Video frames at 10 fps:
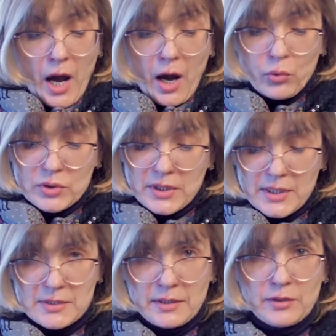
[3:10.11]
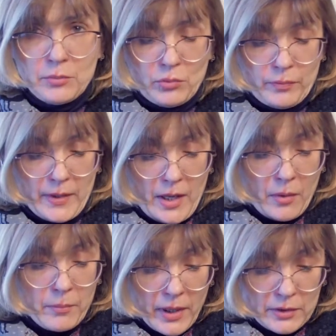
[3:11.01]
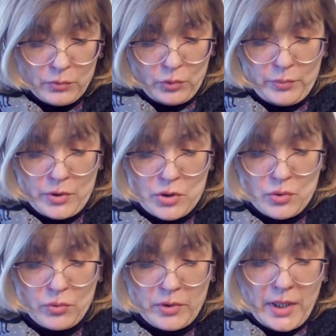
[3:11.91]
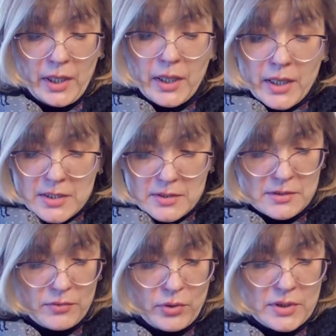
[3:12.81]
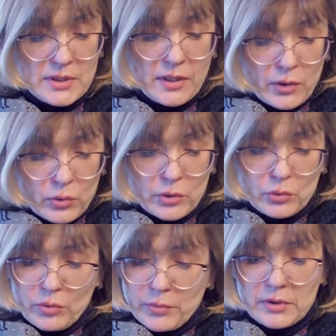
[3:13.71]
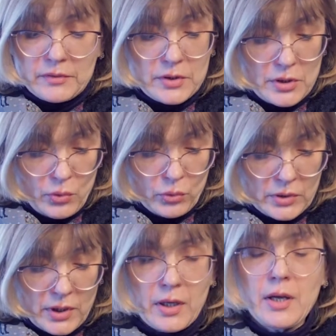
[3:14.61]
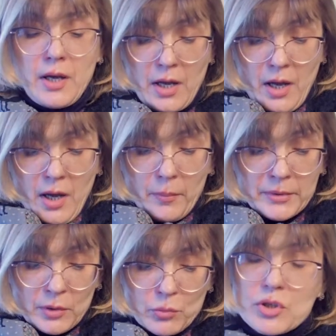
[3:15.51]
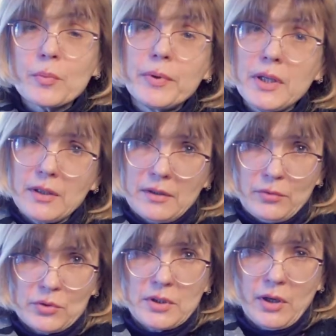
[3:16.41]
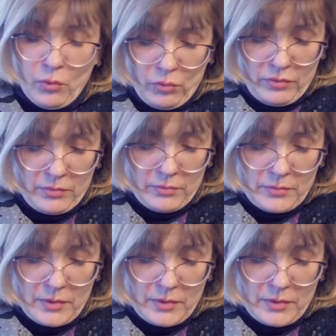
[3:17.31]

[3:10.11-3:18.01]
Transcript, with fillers: Он сказал ему, брат твой пришел, и отец твой заколол откормленного теленка, потому что принял его здоровым.